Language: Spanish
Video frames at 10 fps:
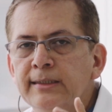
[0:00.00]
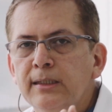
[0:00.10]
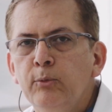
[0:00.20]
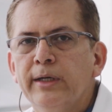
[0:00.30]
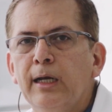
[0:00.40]

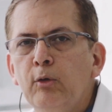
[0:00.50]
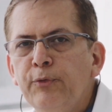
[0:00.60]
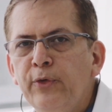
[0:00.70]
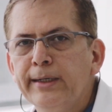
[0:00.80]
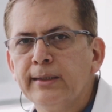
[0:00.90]
Este
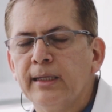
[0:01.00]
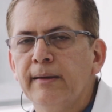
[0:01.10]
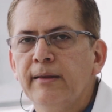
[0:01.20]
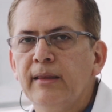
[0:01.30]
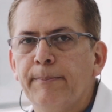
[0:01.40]
moderado a
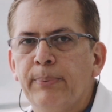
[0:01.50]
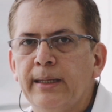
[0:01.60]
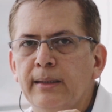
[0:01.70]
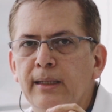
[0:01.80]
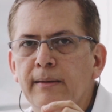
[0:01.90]
fuerte
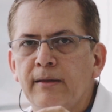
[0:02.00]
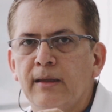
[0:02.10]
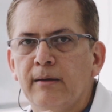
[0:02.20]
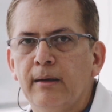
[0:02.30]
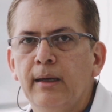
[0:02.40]
depende
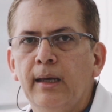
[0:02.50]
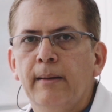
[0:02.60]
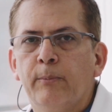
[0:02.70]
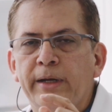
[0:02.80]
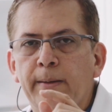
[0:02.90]
de,
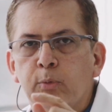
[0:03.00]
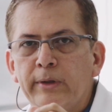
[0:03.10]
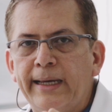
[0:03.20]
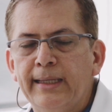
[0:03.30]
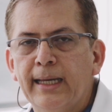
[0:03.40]
por
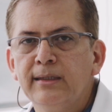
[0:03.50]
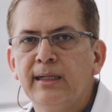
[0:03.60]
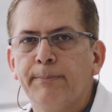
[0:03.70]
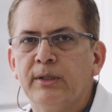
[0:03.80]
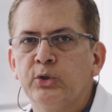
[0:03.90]
ejemplo, la edad
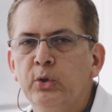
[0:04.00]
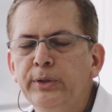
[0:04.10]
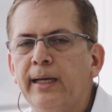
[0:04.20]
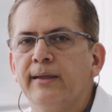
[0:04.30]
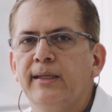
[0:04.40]
de la
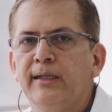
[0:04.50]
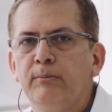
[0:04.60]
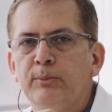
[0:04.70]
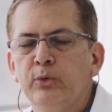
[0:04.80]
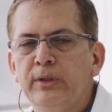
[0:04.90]
persona,
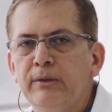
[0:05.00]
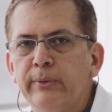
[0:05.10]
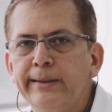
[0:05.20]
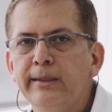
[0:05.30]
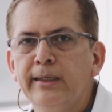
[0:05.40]
del mismo
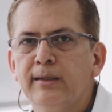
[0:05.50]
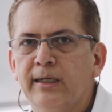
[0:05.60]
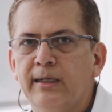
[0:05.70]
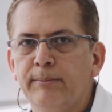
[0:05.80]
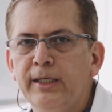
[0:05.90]
nivel de
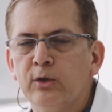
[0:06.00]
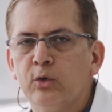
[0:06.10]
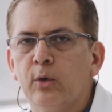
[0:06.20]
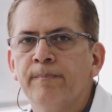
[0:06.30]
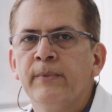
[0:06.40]

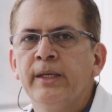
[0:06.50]
entrenamiento